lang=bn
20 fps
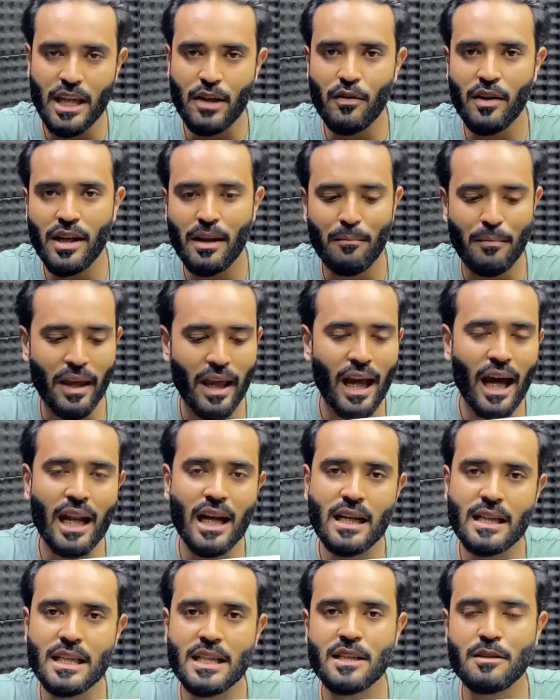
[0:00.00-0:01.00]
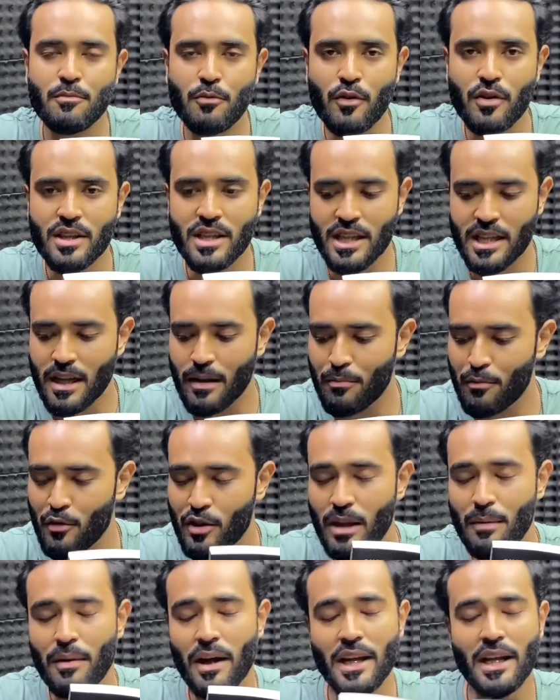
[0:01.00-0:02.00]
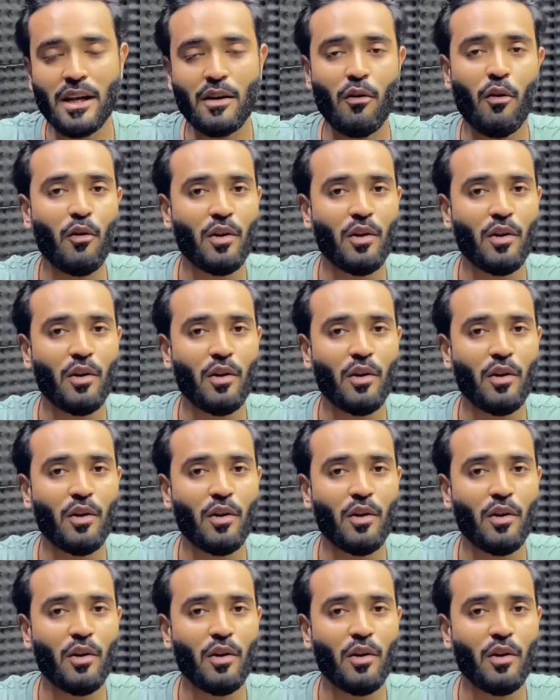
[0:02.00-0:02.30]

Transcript: কিউ এনে মেগা অ্যানালিসিস বুক যেটা প্রতিবারই